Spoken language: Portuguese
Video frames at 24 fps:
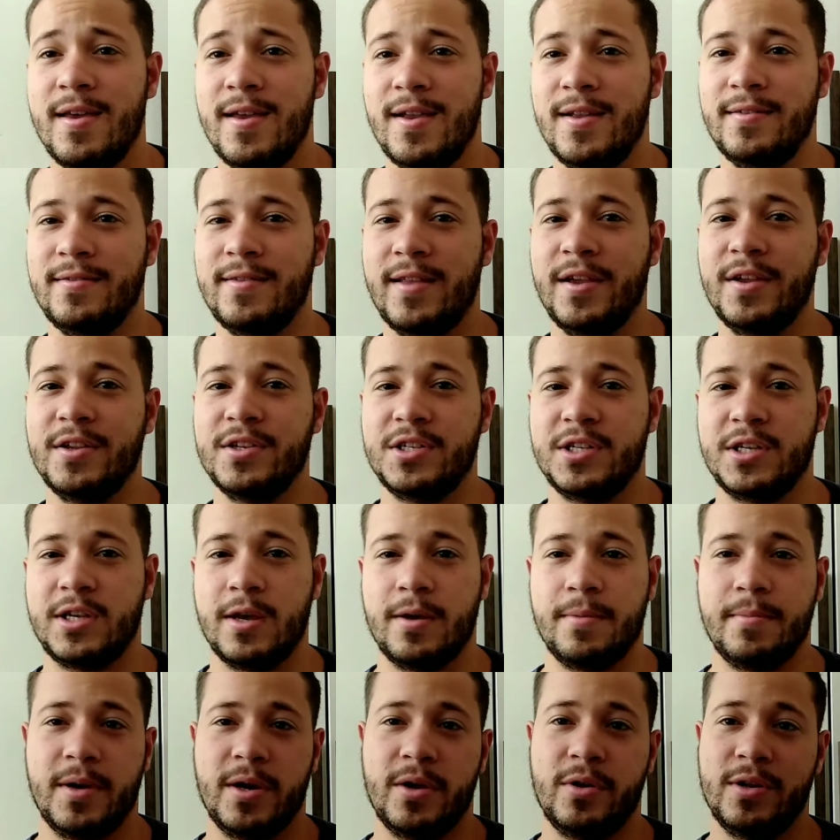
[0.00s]
entende? Que
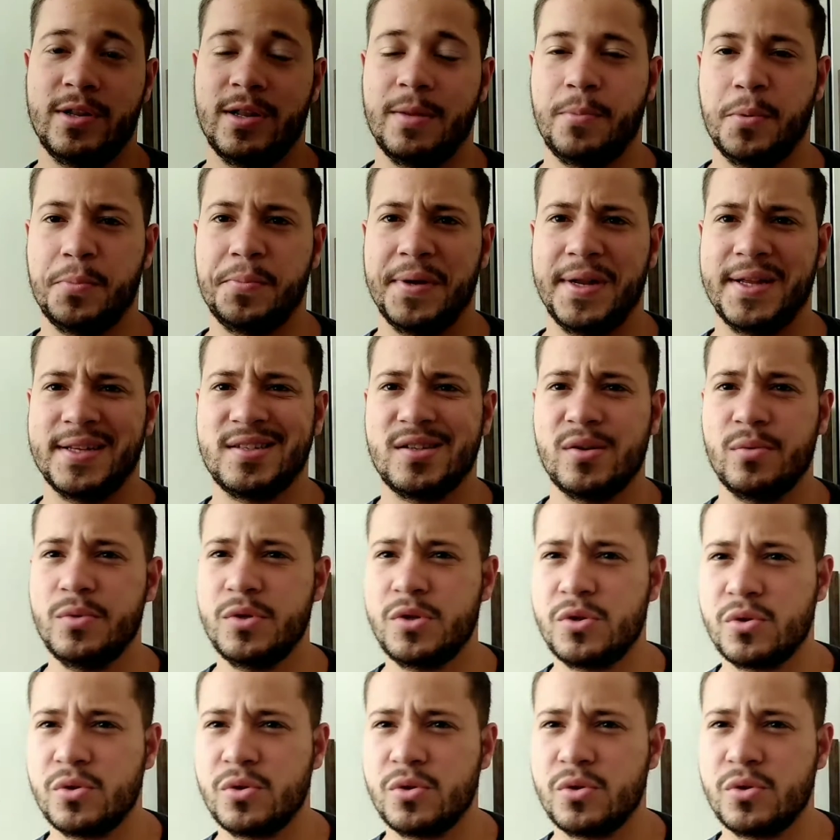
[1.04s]
a maioria da população